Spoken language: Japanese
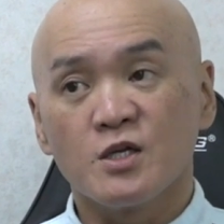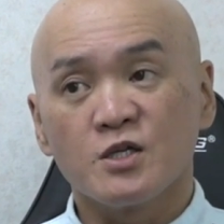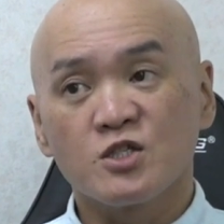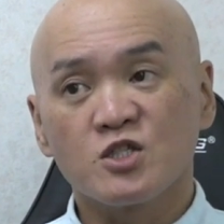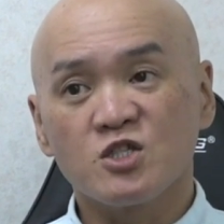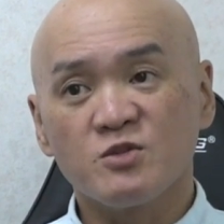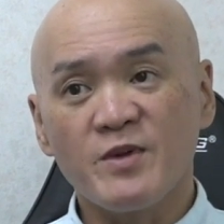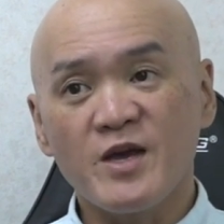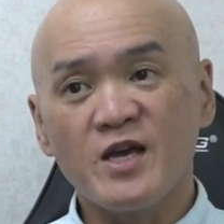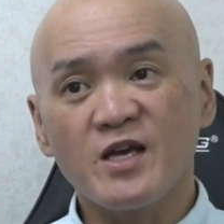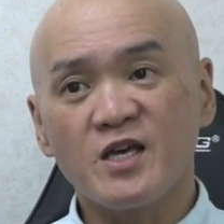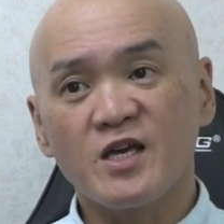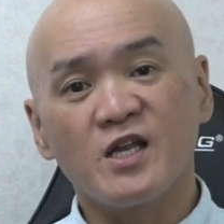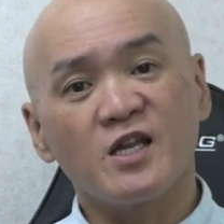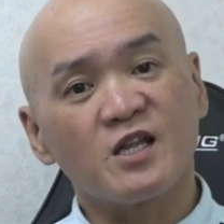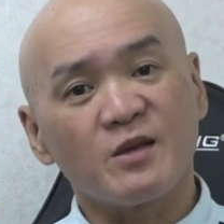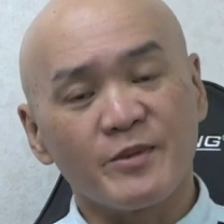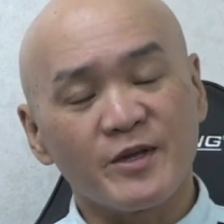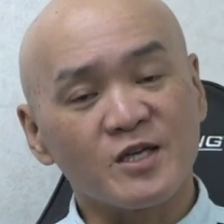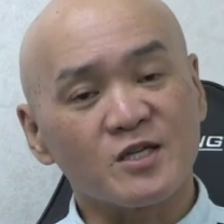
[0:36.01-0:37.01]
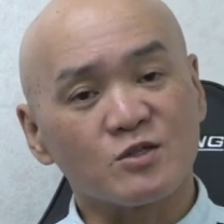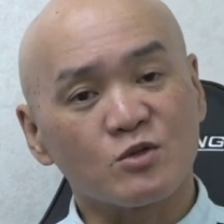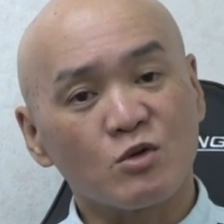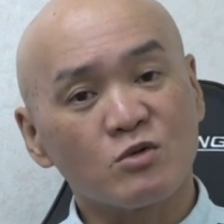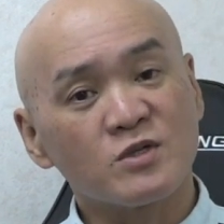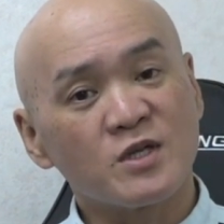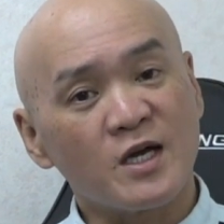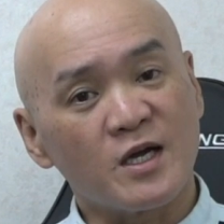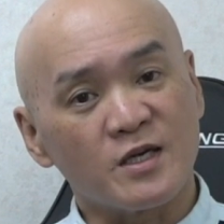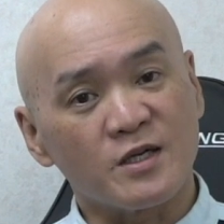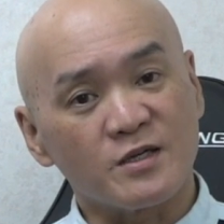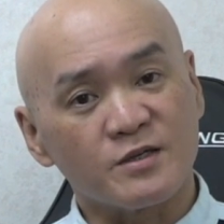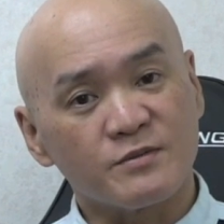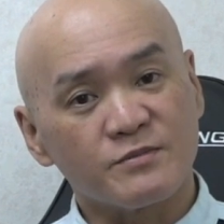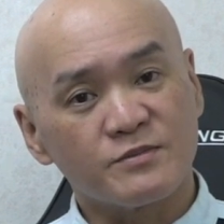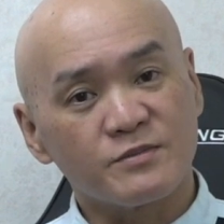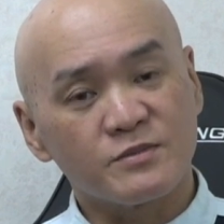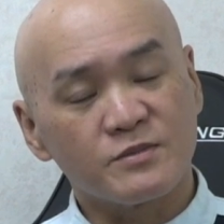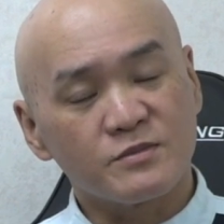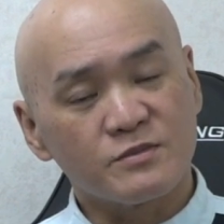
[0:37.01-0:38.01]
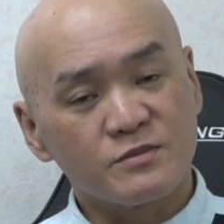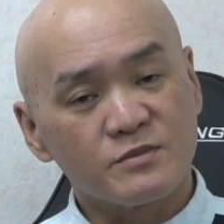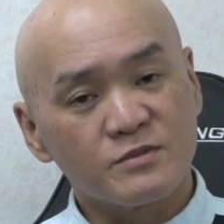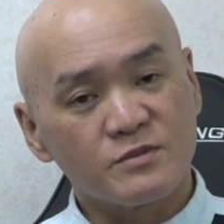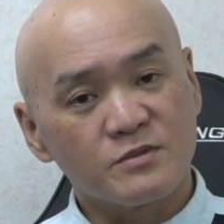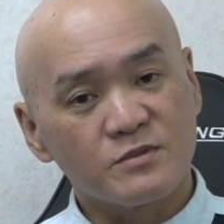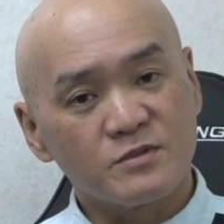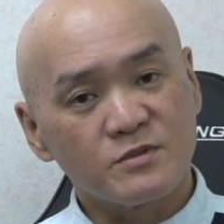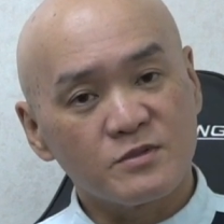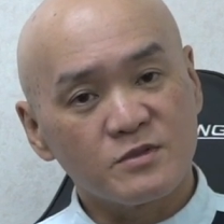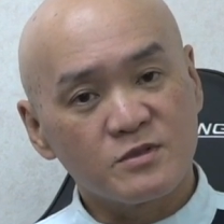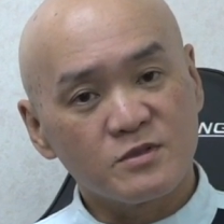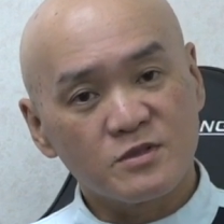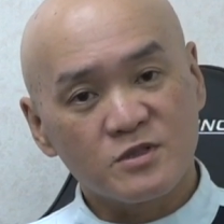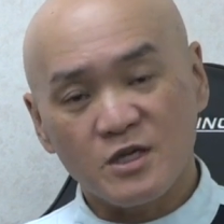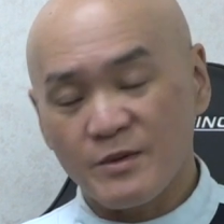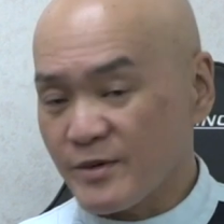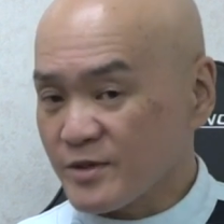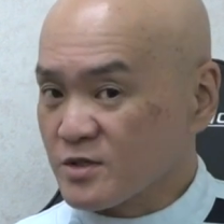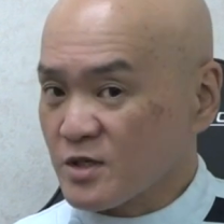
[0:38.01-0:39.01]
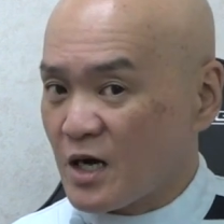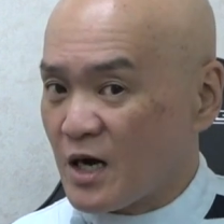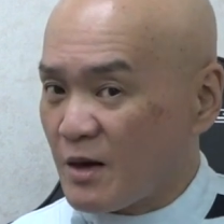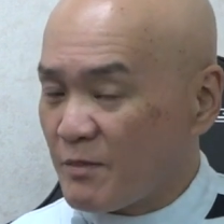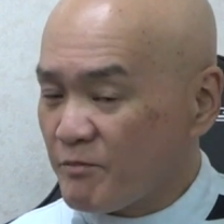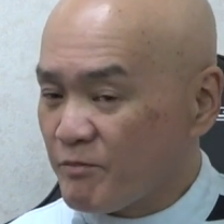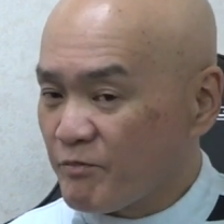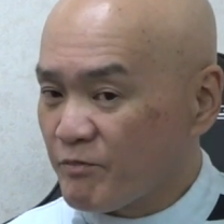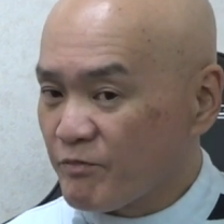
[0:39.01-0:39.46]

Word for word: 爪切りって皆さんどんなしてますか